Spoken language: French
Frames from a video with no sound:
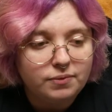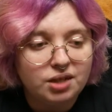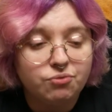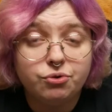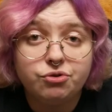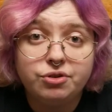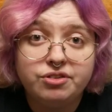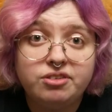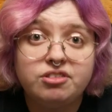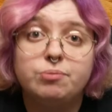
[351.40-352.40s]
Faut que je le
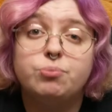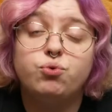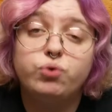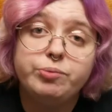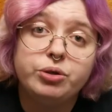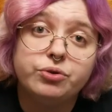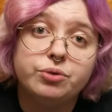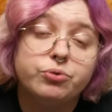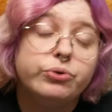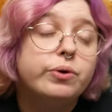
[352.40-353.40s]
dise, j'ai beaucoup aimé le
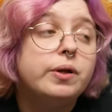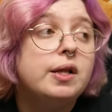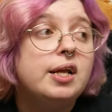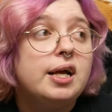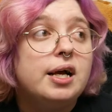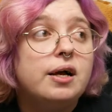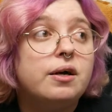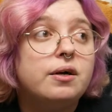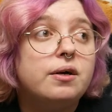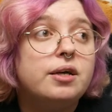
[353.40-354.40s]
tome 2.
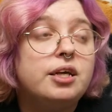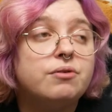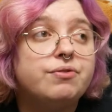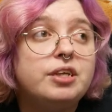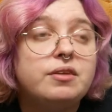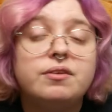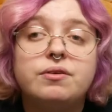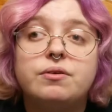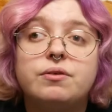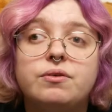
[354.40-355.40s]
Euh, et en fait,
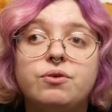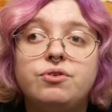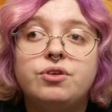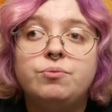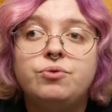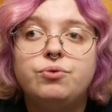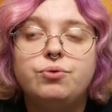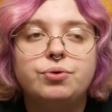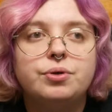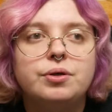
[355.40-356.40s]
dans ce tome 2,
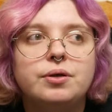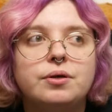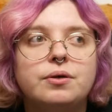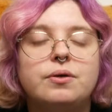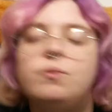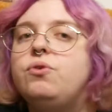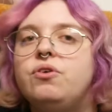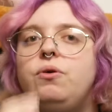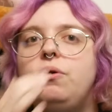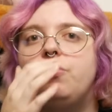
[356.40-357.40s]

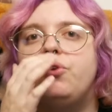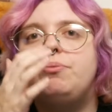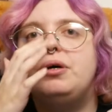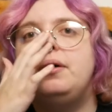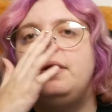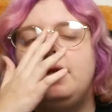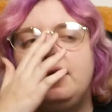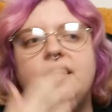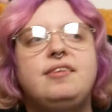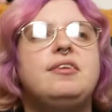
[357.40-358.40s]
autant le tome 1,
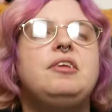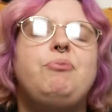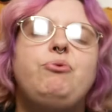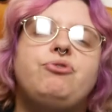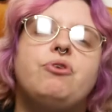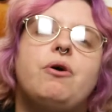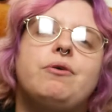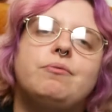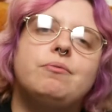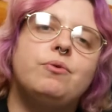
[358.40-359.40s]
c'était plus genre
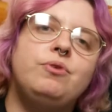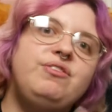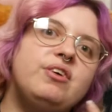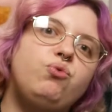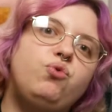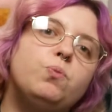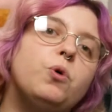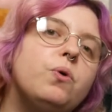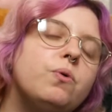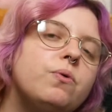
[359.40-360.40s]
on y va
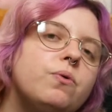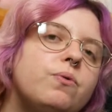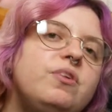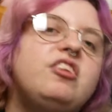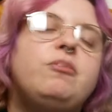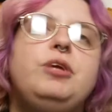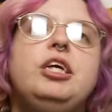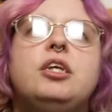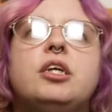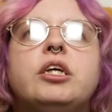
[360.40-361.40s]
doucement, on
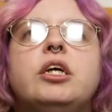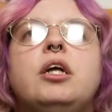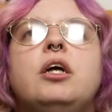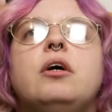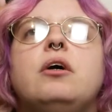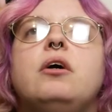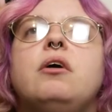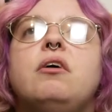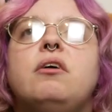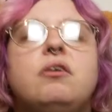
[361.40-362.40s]
explique,
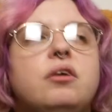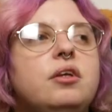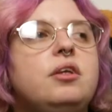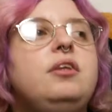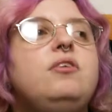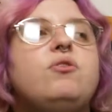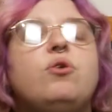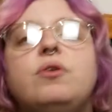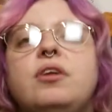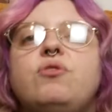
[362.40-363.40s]
euh, ils se
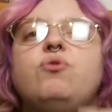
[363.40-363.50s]
connaissent